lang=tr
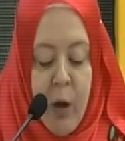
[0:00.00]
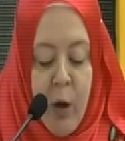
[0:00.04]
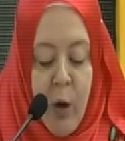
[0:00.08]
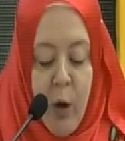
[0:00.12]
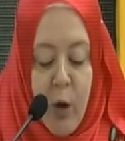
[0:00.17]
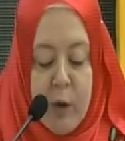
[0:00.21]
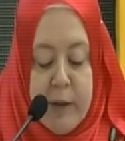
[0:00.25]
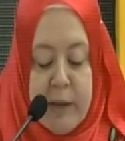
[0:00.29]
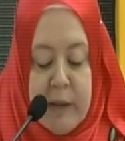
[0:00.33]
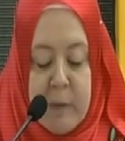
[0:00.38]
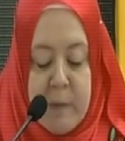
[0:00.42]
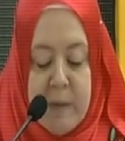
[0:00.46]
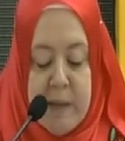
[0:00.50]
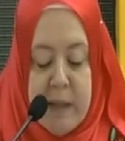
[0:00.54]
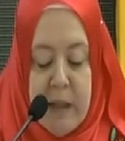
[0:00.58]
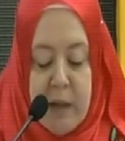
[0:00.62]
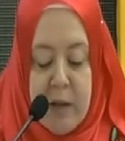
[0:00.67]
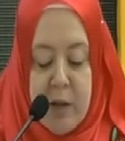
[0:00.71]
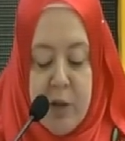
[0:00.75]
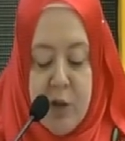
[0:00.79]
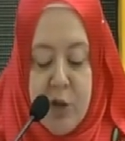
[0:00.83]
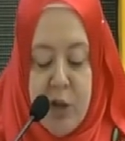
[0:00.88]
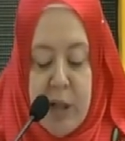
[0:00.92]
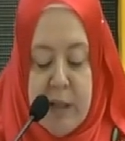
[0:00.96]
o
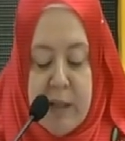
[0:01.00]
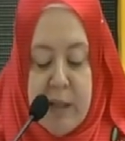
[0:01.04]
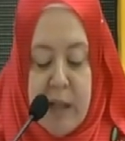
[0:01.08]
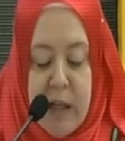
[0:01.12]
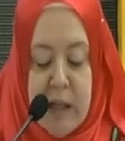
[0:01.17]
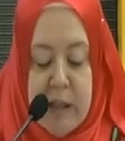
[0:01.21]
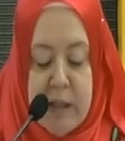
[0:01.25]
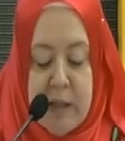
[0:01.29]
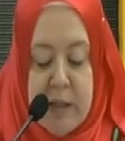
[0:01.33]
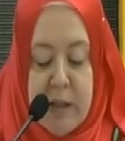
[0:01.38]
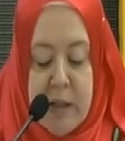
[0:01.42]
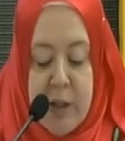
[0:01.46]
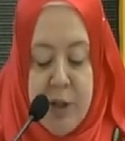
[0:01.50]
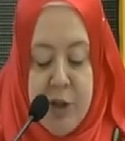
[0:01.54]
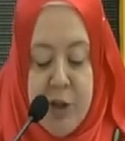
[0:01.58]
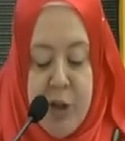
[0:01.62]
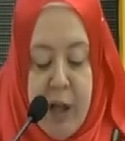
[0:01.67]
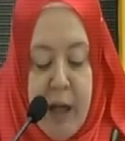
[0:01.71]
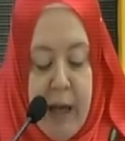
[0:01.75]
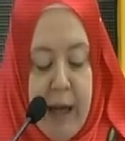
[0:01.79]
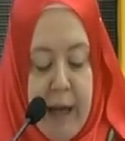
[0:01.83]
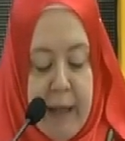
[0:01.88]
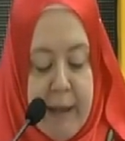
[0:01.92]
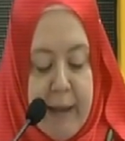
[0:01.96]
kimsenin cezası
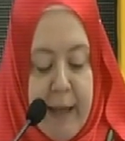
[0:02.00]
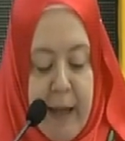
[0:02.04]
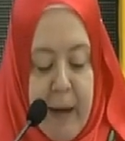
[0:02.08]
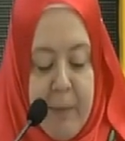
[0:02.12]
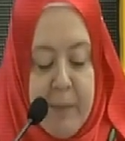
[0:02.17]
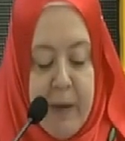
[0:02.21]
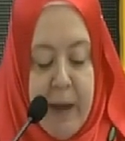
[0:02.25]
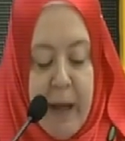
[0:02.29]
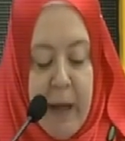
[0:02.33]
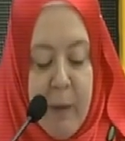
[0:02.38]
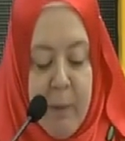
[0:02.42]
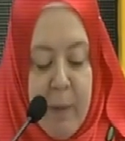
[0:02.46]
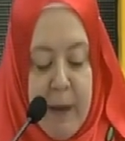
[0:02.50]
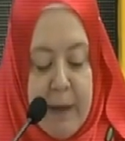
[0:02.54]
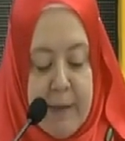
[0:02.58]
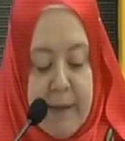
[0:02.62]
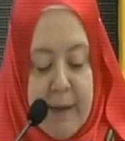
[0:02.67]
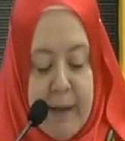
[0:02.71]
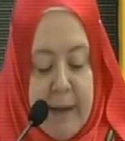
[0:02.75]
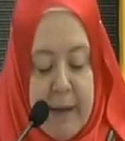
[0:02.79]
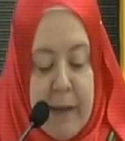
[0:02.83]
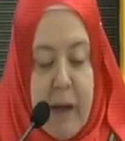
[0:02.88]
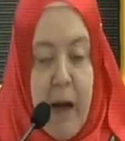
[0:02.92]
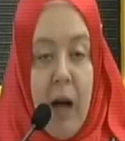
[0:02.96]
cehennemde
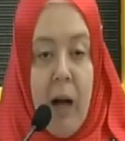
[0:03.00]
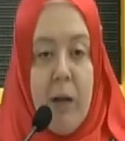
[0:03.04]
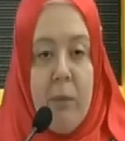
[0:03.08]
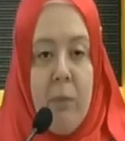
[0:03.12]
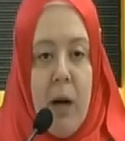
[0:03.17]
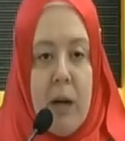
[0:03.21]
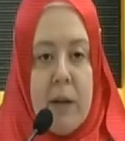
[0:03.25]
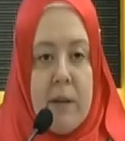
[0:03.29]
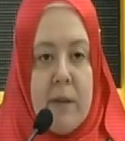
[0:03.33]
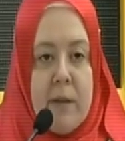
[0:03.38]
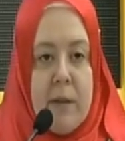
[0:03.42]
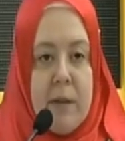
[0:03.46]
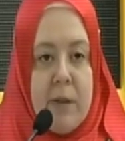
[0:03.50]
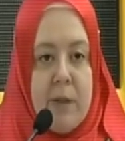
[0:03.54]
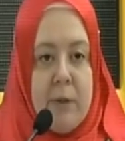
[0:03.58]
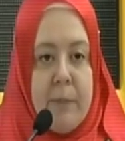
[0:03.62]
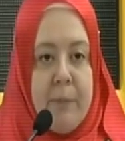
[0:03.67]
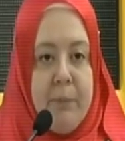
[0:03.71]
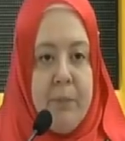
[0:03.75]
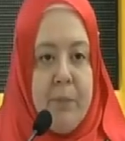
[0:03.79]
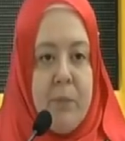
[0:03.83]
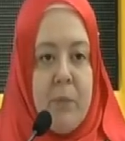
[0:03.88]
ebedi kalmaktır.''